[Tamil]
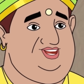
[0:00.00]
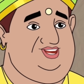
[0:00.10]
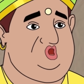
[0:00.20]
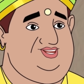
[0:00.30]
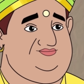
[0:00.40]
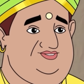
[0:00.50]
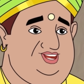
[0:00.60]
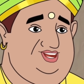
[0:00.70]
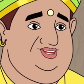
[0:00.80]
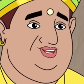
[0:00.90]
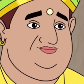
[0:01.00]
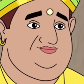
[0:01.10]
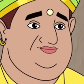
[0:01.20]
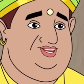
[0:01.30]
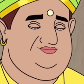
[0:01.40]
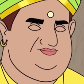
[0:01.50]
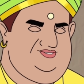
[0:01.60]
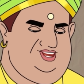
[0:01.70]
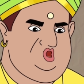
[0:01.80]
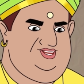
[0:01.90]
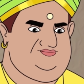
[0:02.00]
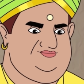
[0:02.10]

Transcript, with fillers: அருமடா ஒரு பொடி பிடிக்க